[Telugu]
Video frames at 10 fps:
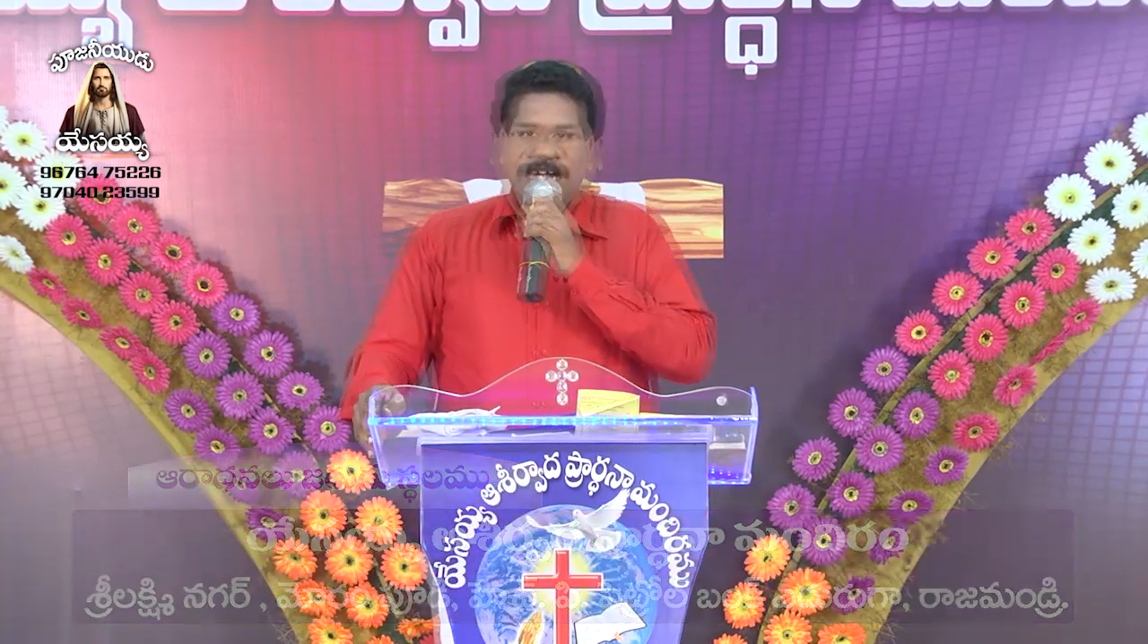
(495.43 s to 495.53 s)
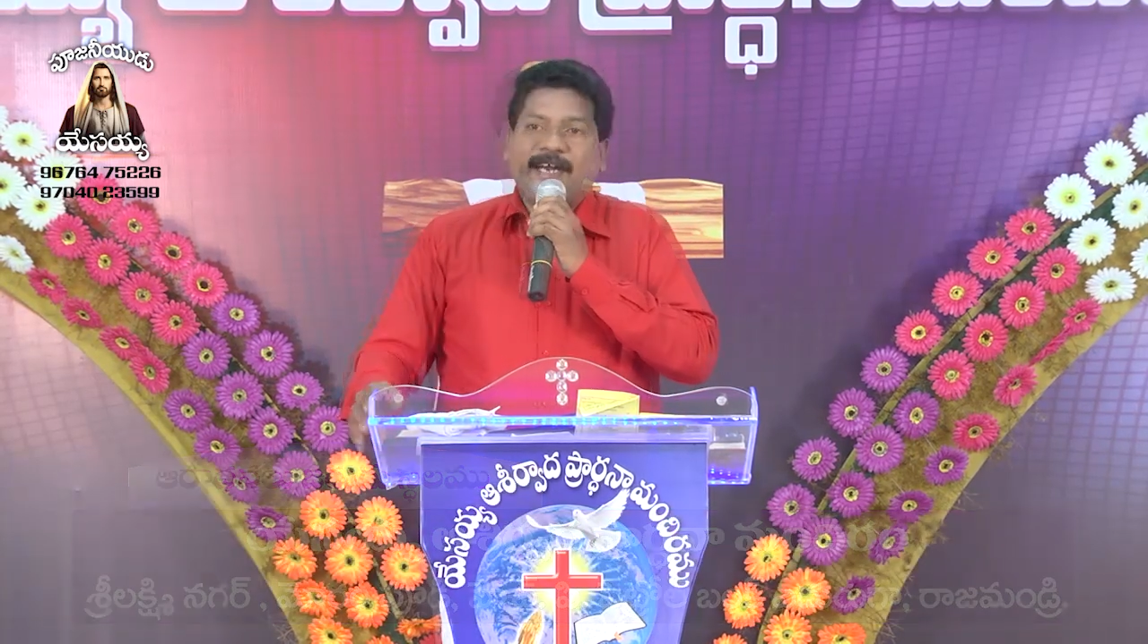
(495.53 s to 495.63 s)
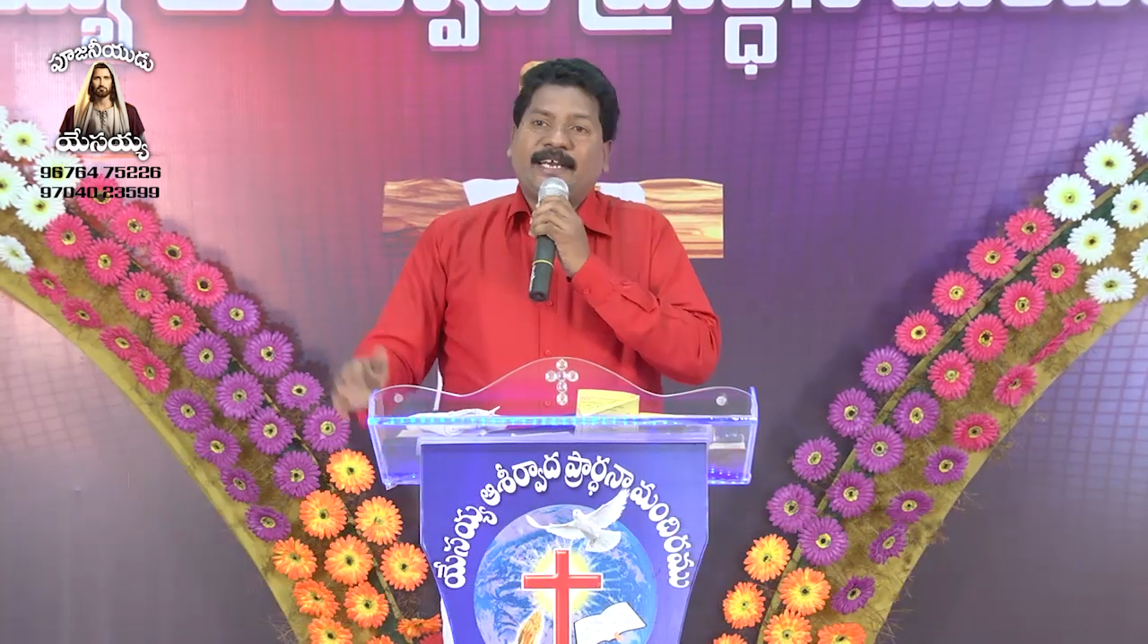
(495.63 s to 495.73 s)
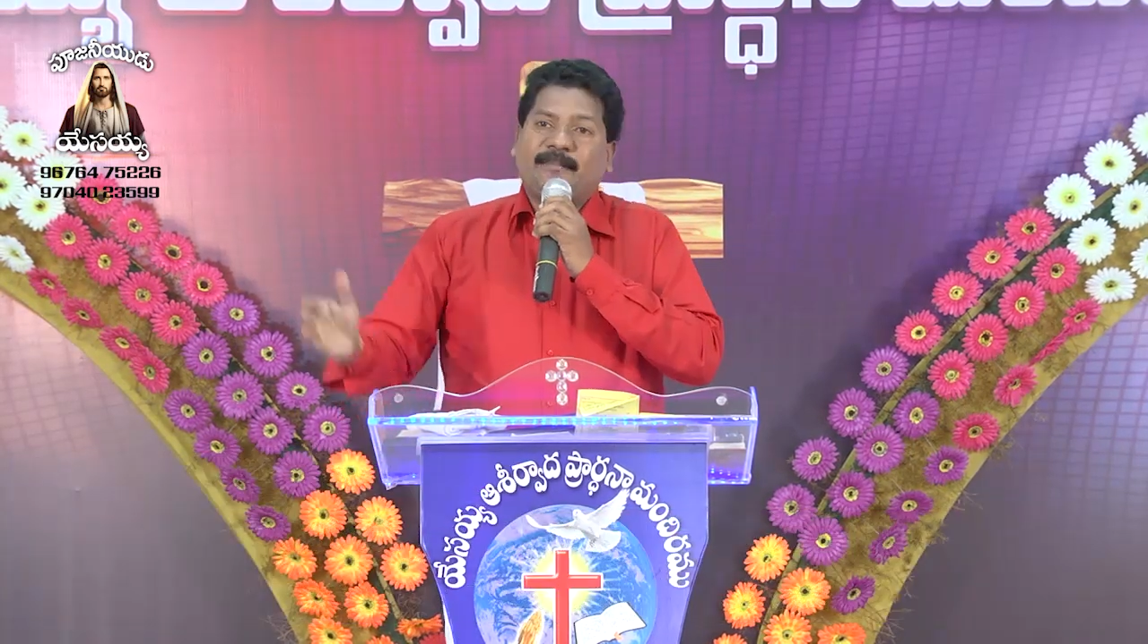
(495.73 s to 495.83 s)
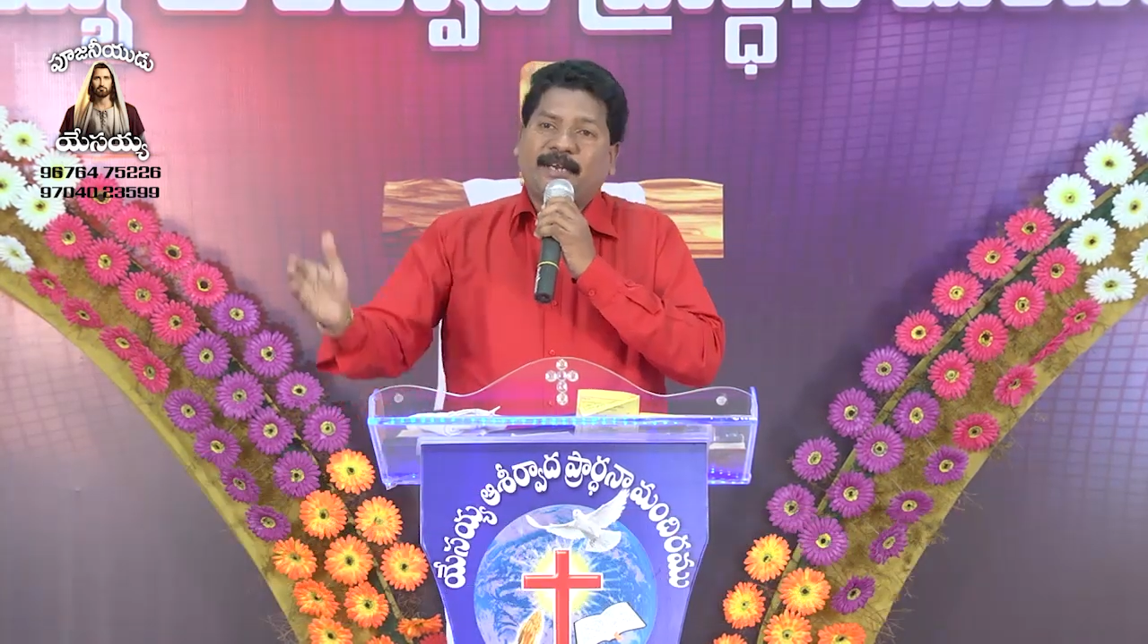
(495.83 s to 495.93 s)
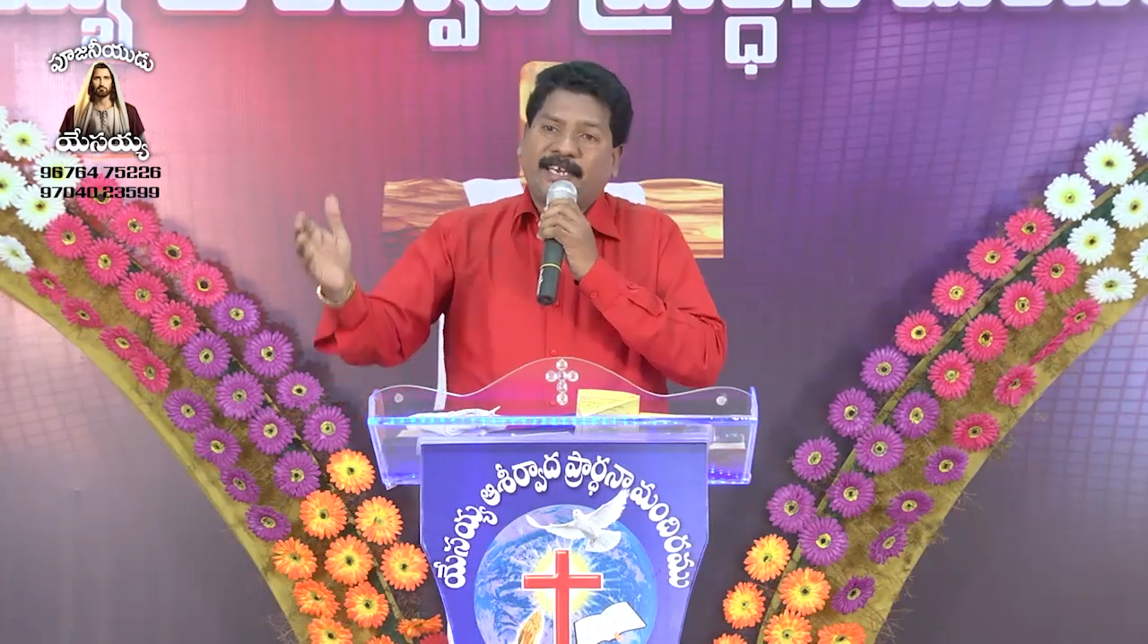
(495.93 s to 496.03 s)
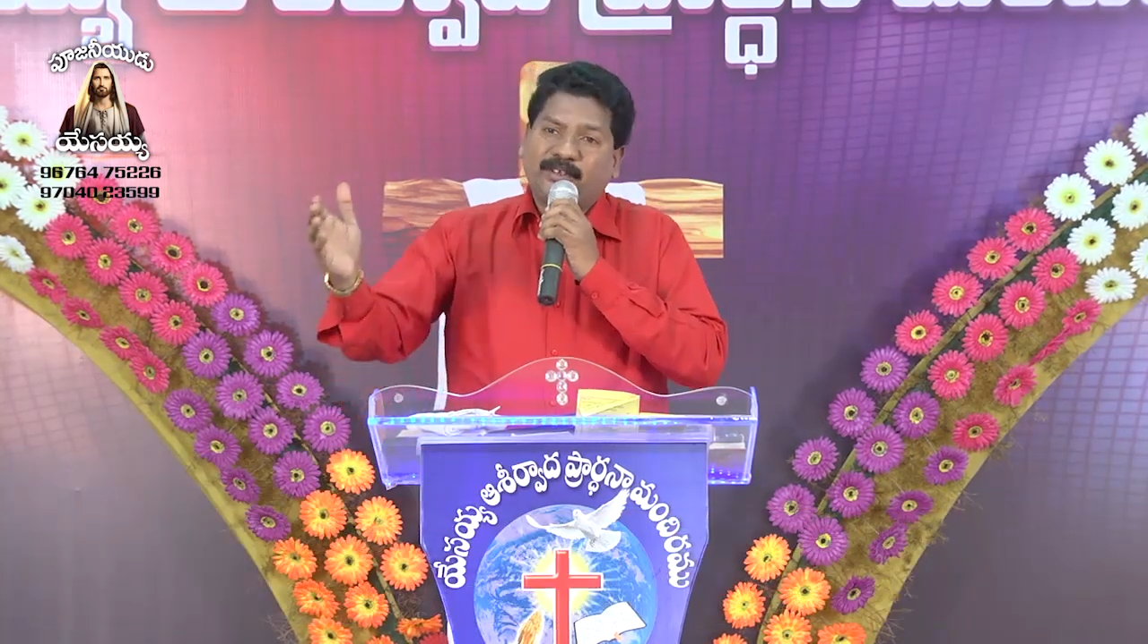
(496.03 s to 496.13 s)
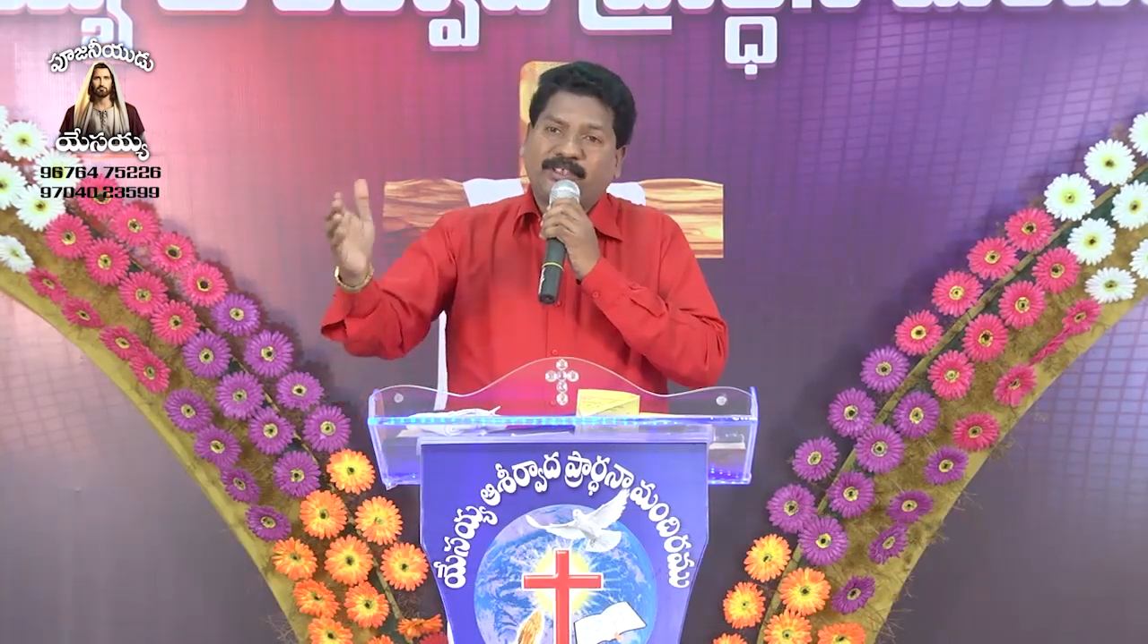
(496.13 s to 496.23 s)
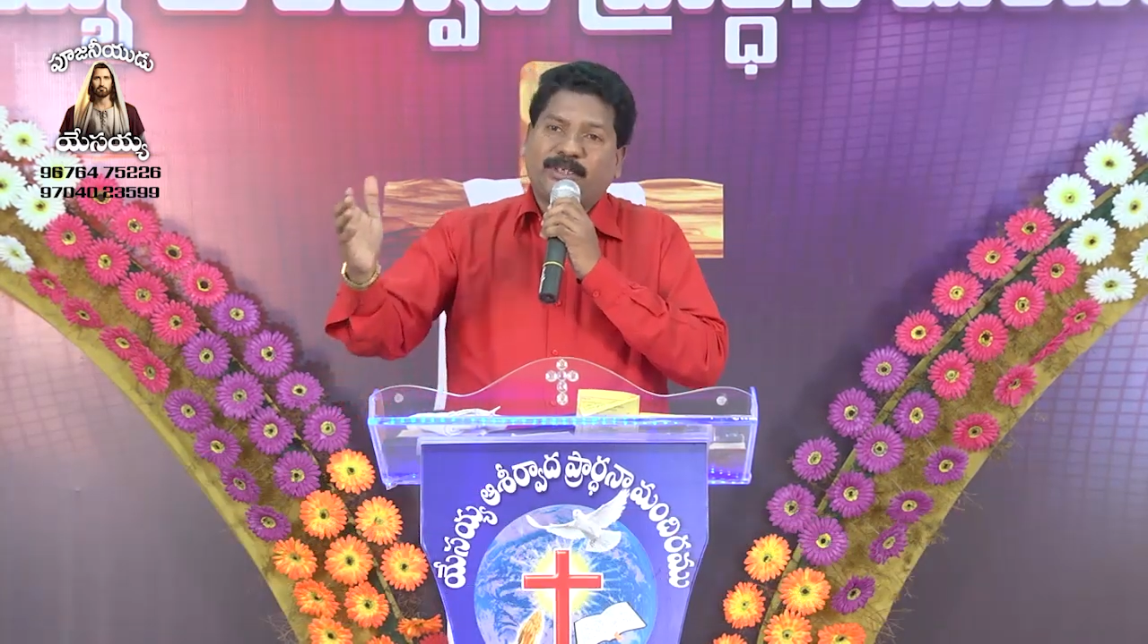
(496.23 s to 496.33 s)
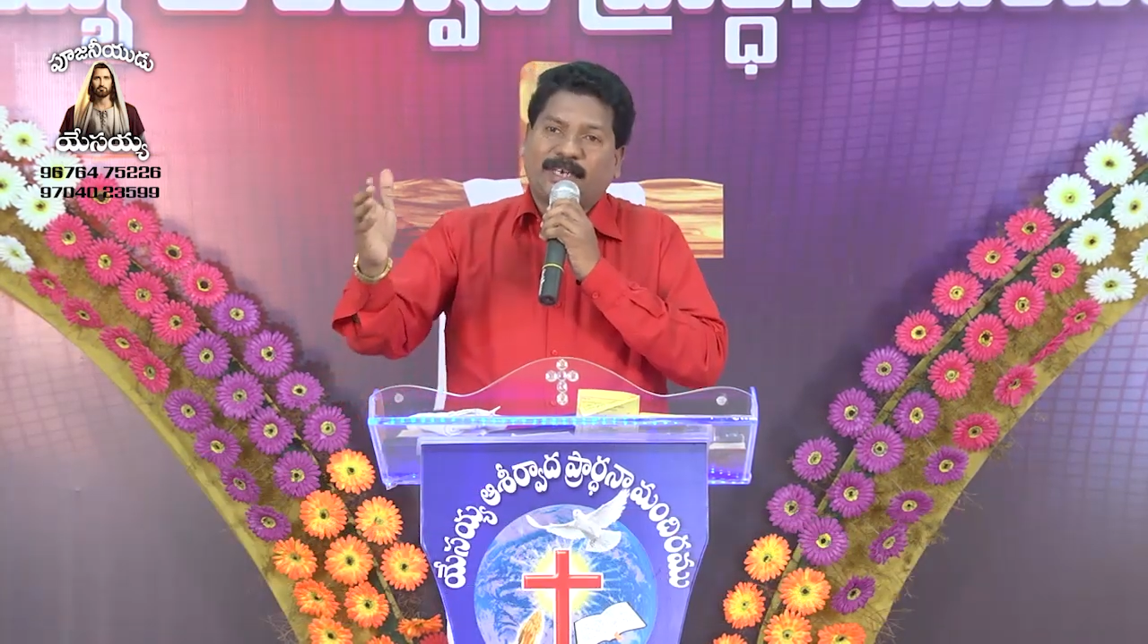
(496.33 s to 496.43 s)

హైదరాబాద్ నుంచి